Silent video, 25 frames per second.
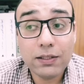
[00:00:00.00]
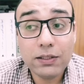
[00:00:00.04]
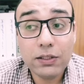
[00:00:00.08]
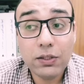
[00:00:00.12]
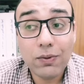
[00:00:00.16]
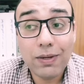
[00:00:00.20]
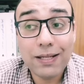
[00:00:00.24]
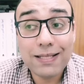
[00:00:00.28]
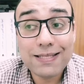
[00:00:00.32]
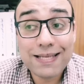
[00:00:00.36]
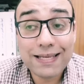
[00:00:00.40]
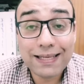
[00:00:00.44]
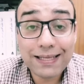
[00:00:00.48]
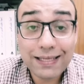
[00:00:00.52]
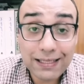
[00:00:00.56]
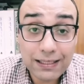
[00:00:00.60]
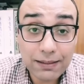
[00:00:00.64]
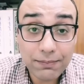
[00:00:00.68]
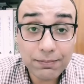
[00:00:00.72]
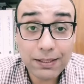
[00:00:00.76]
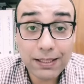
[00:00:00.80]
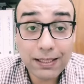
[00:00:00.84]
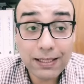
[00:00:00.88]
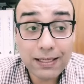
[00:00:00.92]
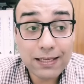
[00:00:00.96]
الدول زي
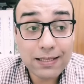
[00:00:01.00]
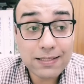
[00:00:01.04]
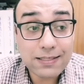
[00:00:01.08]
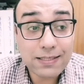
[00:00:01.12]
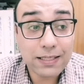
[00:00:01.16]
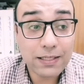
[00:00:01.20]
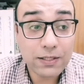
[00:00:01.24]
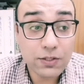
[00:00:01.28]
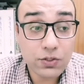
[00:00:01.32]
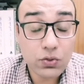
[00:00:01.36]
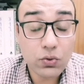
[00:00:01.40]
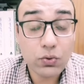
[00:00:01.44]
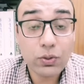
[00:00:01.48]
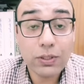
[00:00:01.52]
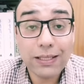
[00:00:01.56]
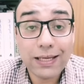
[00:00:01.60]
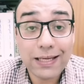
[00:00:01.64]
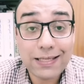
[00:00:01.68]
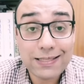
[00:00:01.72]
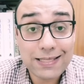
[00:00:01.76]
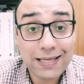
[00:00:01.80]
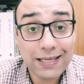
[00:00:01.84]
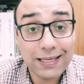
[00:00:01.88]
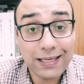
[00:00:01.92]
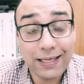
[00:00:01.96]
ليبيا زي سوريا
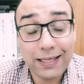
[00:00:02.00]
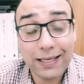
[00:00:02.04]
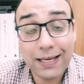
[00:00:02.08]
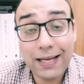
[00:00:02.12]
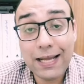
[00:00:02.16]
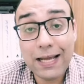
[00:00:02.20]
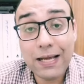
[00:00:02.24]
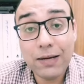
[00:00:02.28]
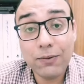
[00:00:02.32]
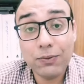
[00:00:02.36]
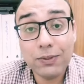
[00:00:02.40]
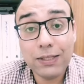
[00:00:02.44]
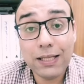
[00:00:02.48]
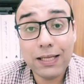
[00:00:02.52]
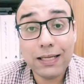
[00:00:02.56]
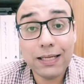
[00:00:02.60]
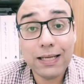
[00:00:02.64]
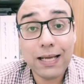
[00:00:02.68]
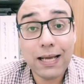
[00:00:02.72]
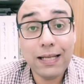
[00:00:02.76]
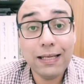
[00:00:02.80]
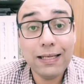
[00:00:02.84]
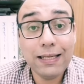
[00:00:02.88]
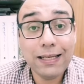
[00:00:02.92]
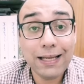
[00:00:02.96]
زي العراق وده
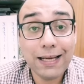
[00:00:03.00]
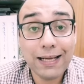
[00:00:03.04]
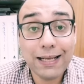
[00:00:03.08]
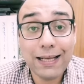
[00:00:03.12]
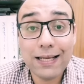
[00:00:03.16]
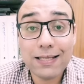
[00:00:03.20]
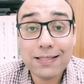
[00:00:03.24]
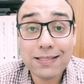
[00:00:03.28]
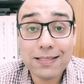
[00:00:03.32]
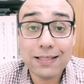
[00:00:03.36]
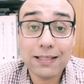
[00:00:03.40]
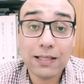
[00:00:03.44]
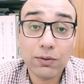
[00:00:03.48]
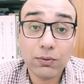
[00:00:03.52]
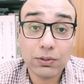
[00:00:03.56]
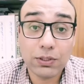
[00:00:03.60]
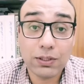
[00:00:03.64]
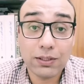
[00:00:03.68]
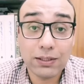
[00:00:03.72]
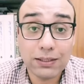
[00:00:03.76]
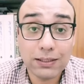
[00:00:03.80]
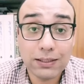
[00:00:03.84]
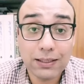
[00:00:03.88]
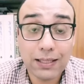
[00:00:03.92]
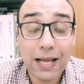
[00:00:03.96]
كان لإعلاء السيادة
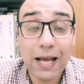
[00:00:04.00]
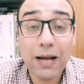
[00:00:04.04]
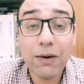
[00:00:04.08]
الوطنية